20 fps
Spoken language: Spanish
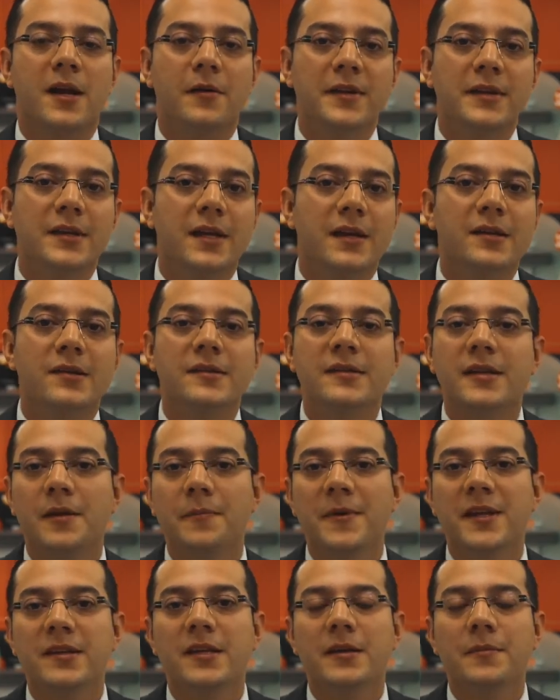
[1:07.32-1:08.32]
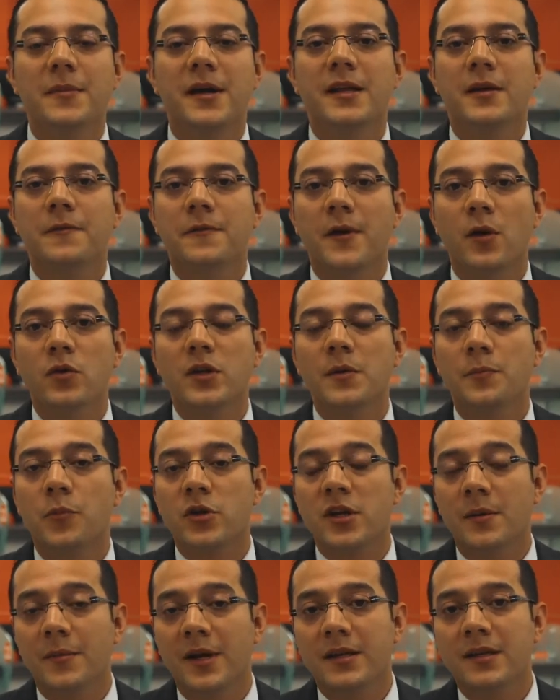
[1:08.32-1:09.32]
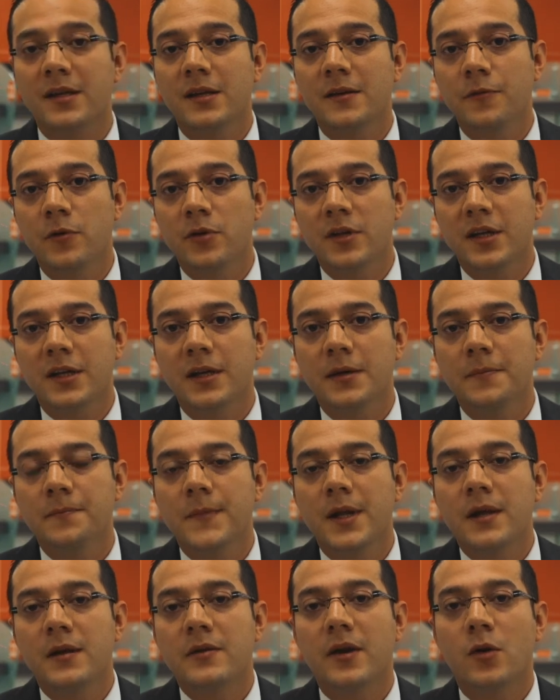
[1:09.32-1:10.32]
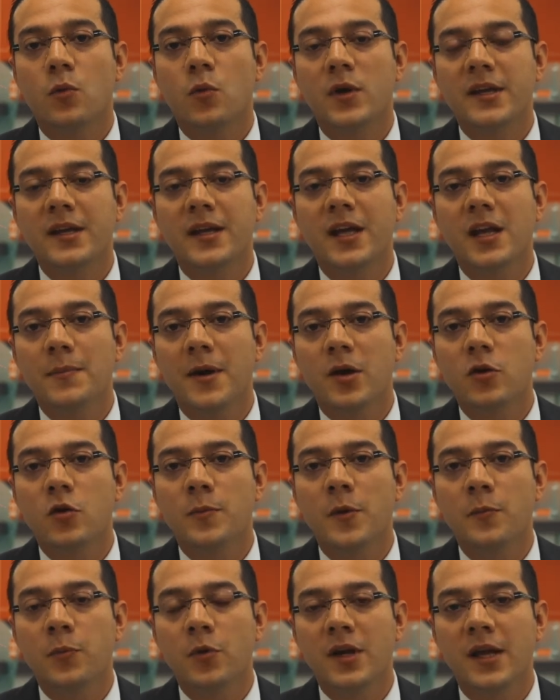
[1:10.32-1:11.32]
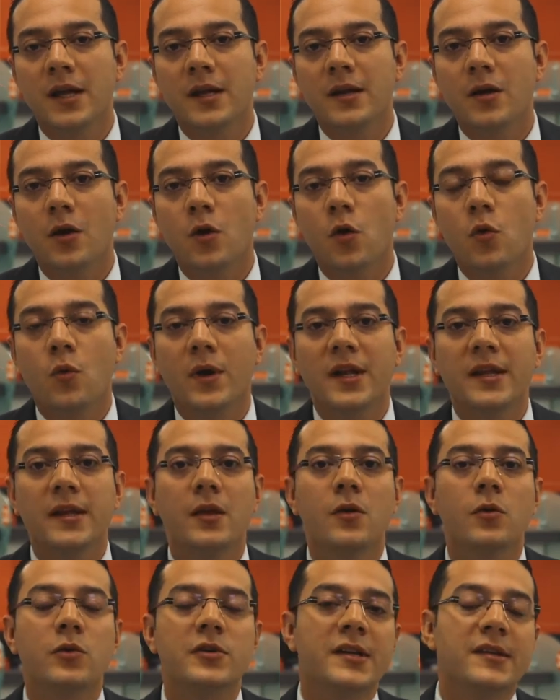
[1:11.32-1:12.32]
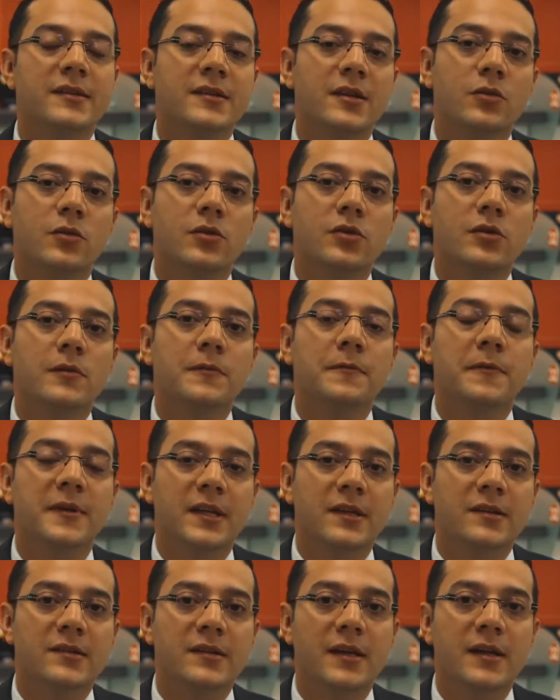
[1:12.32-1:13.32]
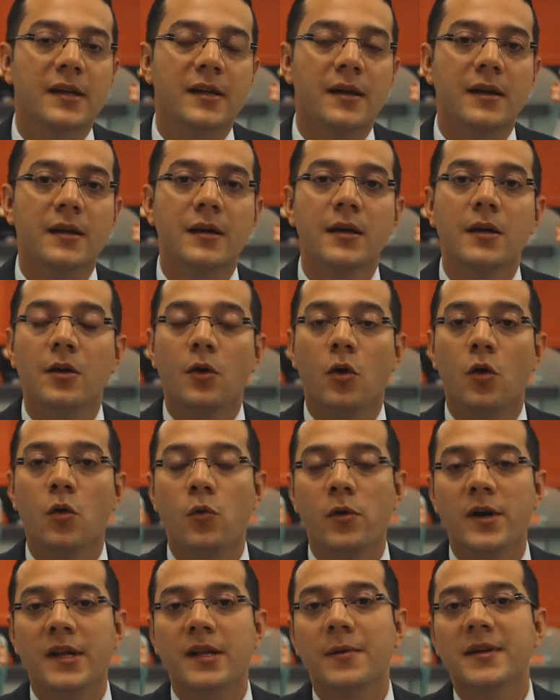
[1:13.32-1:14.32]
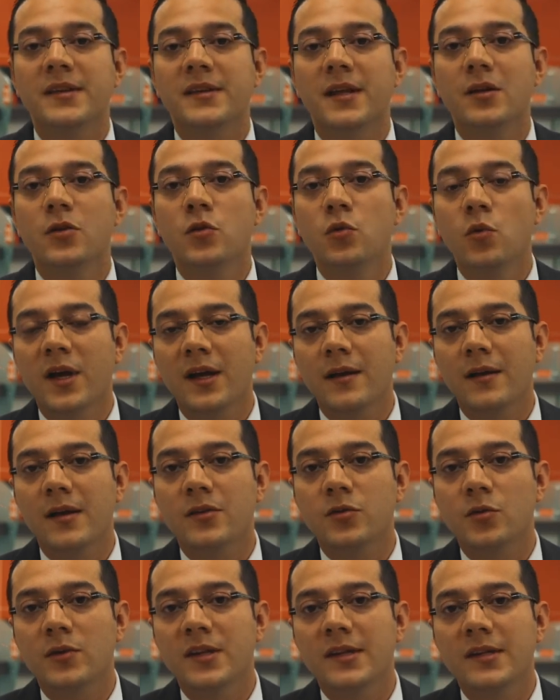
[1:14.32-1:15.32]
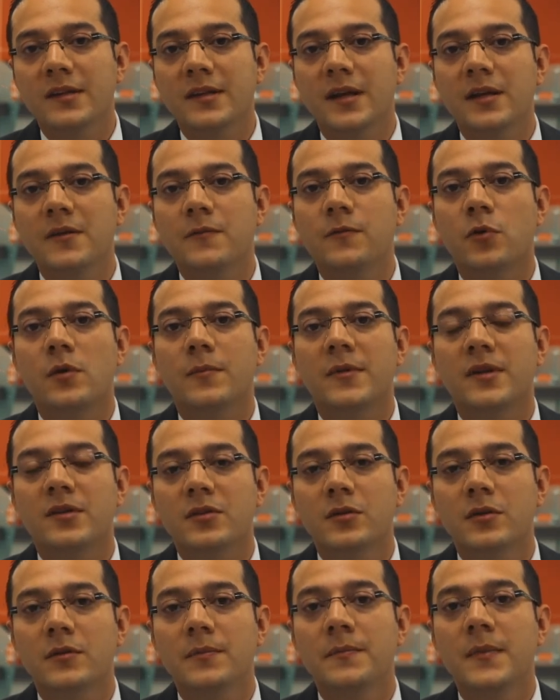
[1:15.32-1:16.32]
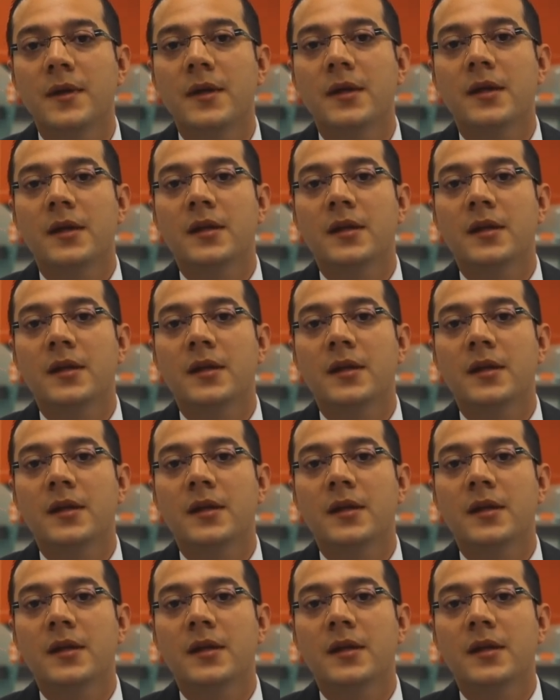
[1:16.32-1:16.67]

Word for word: Para evitar ser víctima de fraude por llamada telefónica, recuerde que el Banco Popular o cualquier otra institución financiera o gubernamental nunca le va a solicitar información